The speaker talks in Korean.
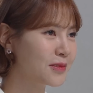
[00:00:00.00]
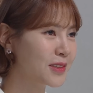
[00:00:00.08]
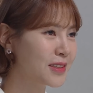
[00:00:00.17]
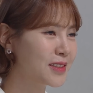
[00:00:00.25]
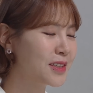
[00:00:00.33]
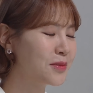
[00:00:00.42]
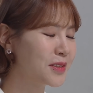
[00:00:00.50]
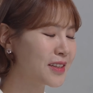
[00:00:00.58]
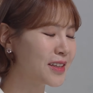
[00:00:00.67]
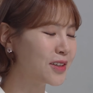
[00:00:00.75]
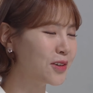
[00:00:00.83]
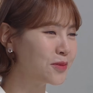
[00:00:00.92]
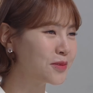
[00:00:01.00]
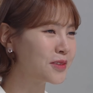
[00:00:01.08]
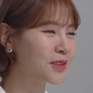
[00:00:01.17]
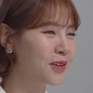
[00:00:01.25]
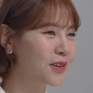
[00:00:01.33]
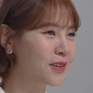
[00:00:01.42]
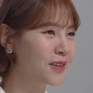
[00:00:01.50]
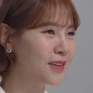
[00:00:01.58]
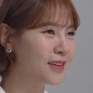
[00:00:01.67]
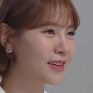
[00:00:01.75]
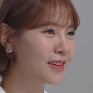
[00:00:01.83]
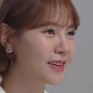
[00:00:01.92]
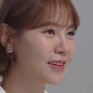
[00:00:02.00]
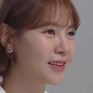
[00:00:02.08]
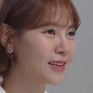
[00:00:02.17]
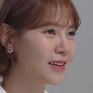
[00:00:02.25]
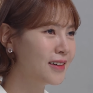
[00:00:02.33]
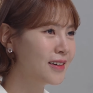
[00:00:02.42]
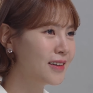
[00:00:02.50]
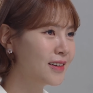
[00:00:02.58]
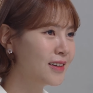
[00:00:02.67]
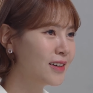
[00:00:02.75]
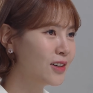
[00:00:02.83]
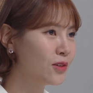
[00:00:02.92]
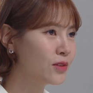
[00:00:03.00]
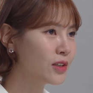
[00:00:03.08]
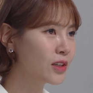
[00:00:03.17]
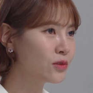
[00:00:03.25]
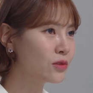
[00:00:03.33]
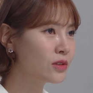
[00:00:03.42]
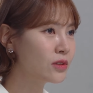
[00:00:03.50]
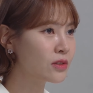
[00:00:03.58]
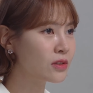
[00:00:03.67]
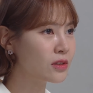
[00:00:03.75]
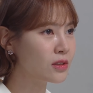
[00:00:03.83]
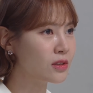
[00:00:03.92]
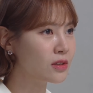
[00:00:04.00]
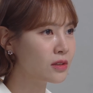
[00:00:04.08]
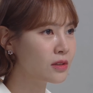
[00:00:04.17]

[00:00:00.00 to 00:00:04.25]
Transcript: 시침이 뗄 거 없어. 언니가 유진 씨